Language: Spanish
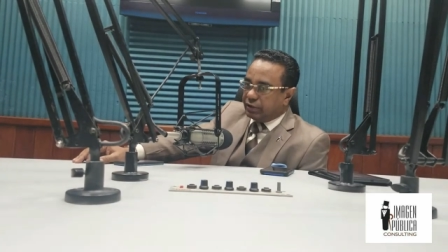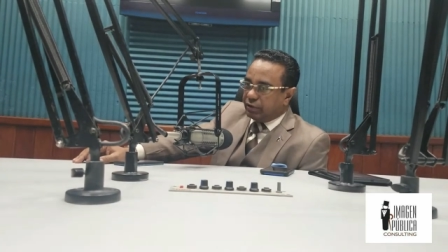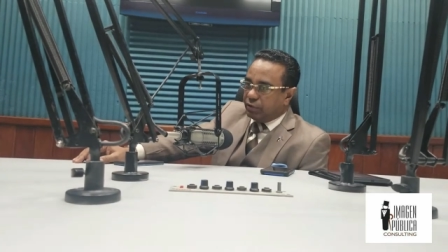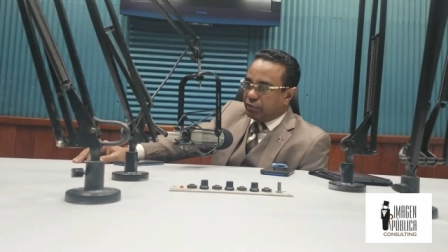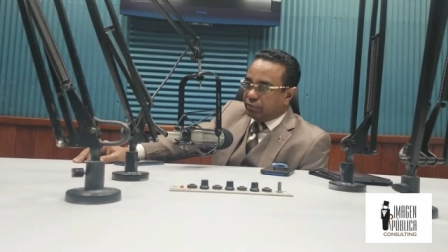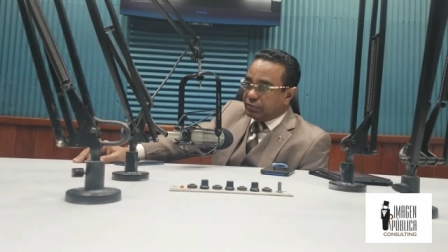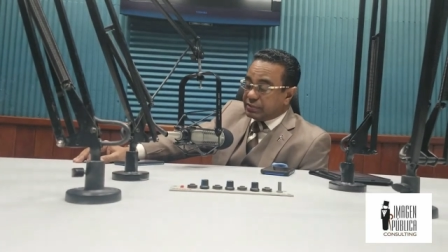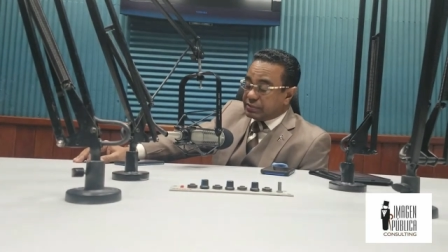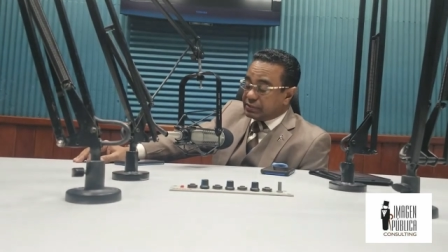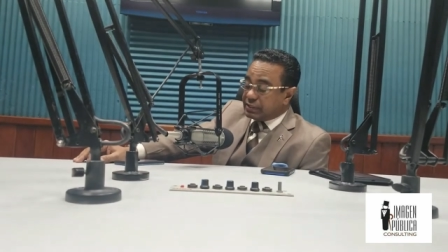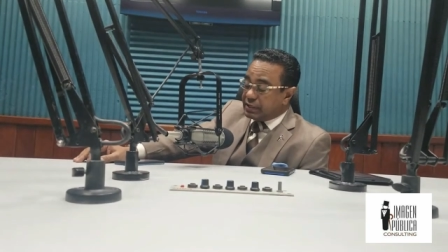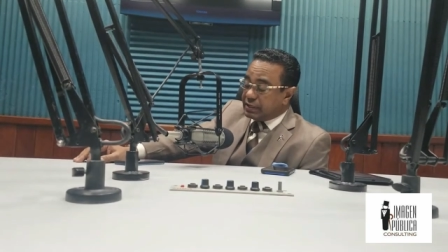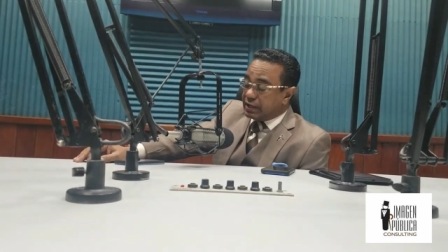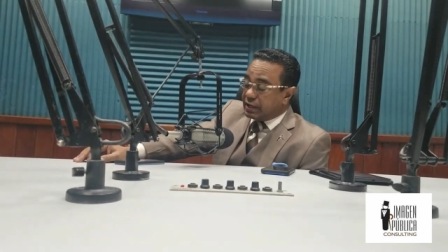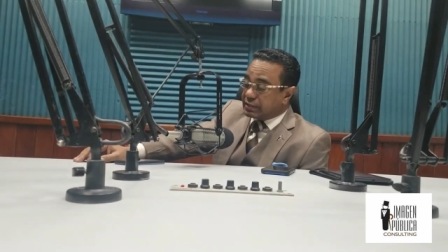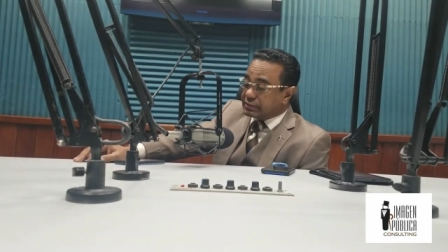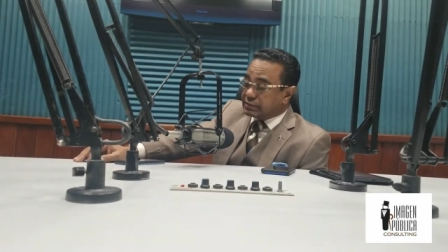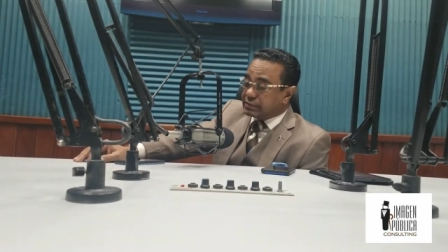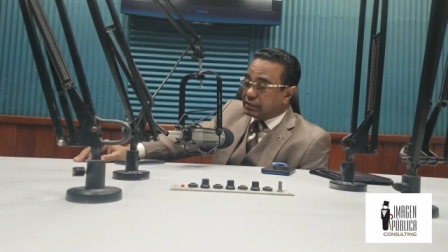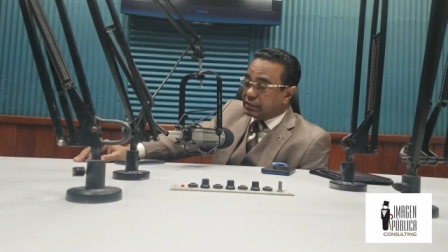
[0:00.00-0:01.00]

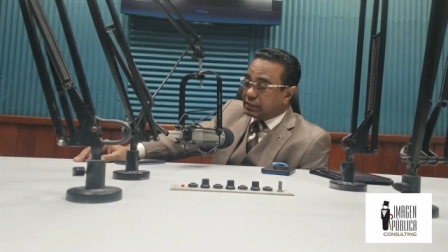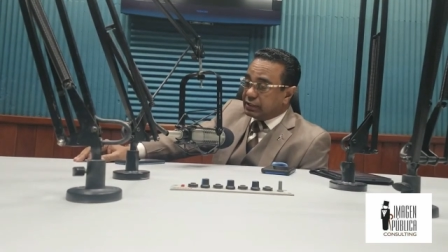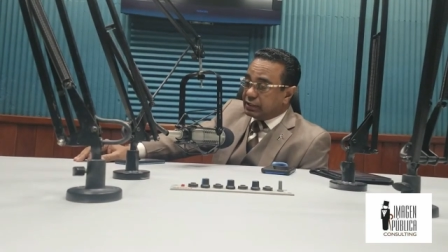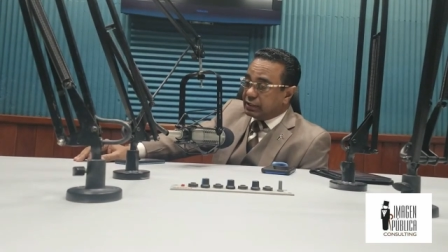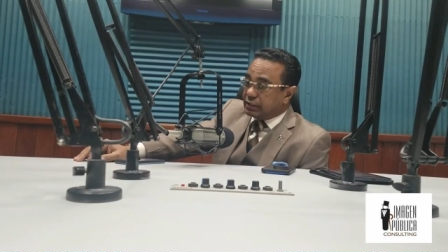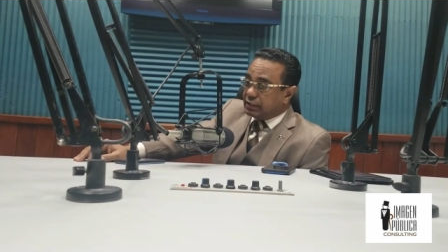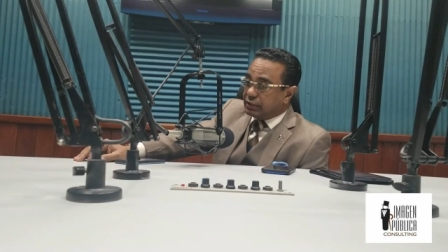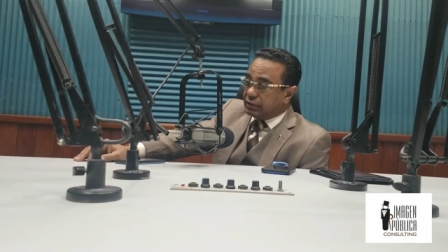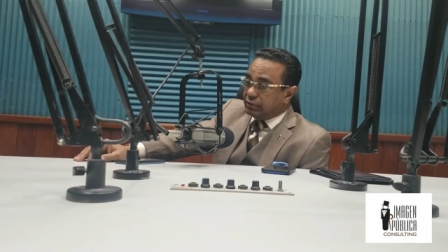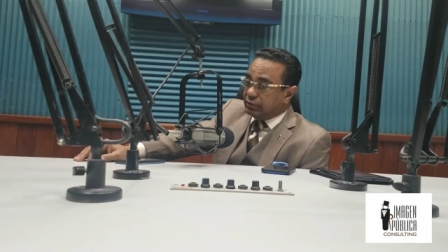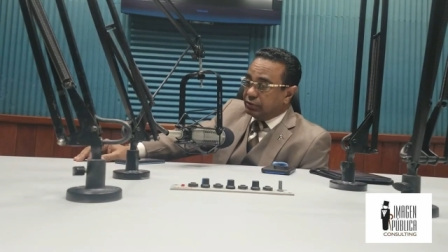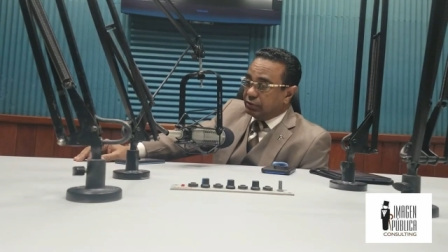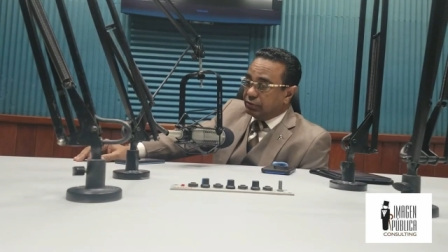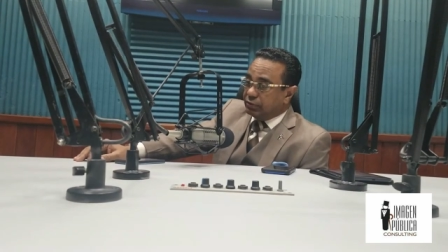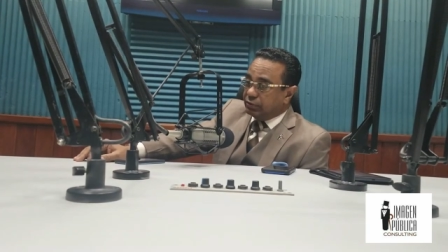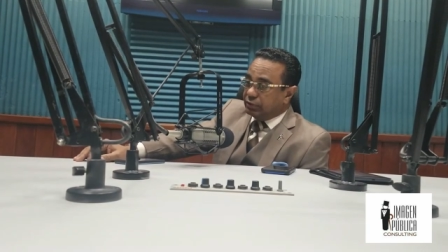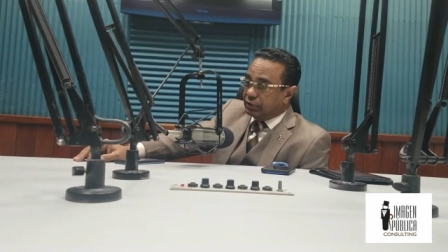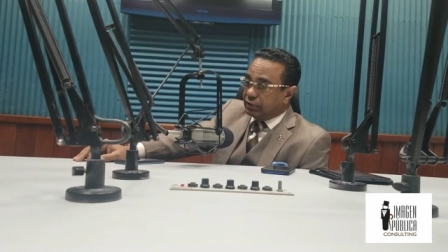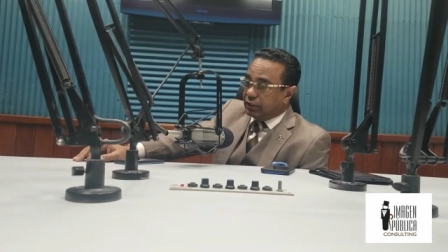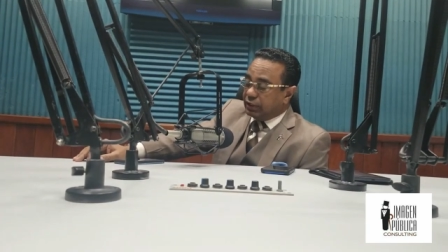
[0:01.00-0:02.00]
oficinas
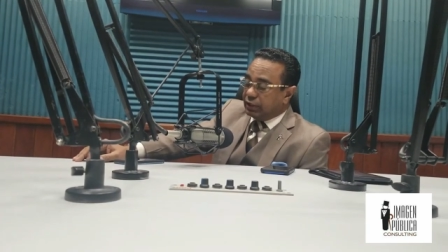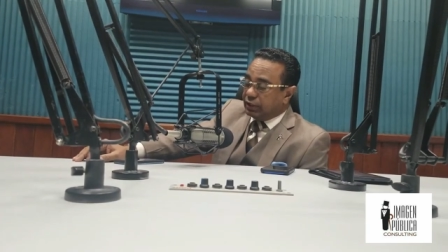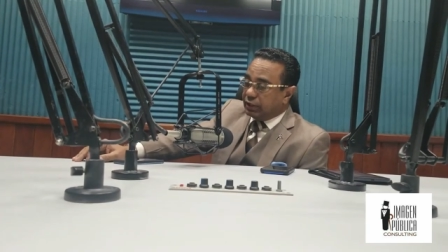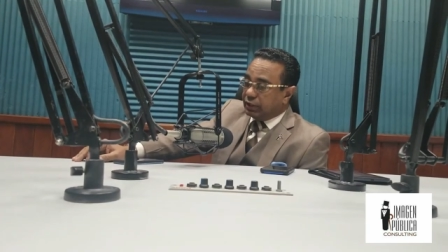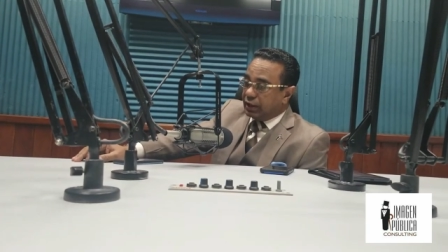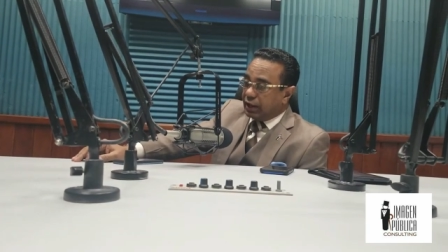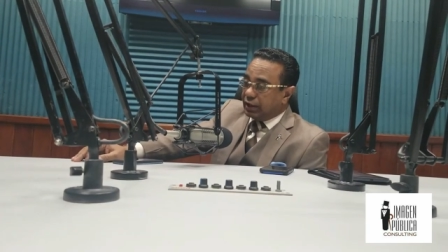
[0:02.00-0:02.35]
donde